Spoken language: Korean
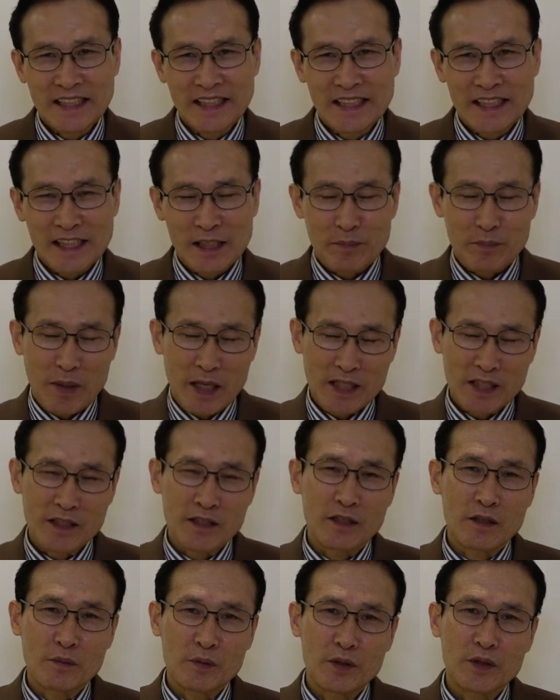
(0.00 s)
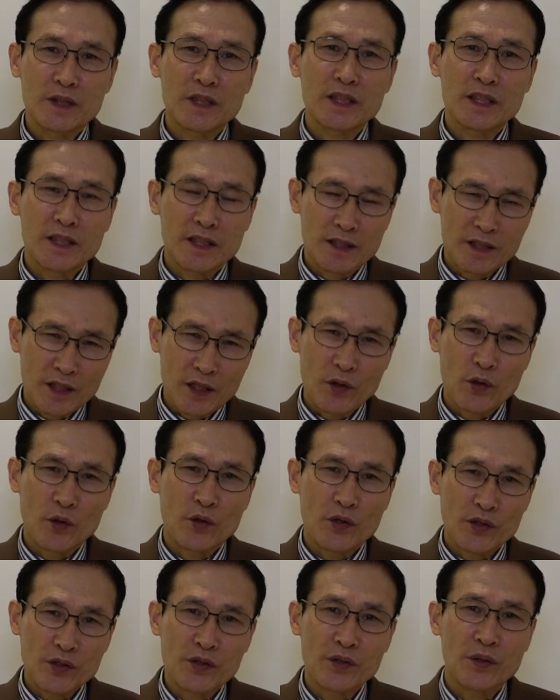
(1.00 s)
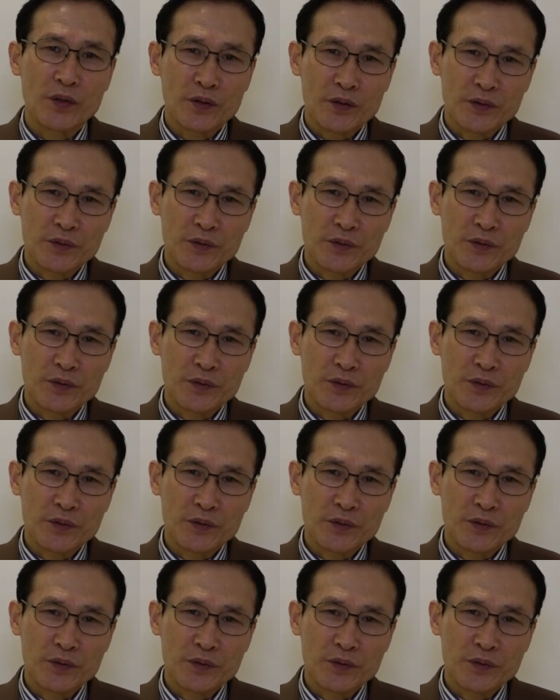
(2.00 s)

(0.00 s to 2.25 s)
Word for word: 참 많이 들어본 내용이죠.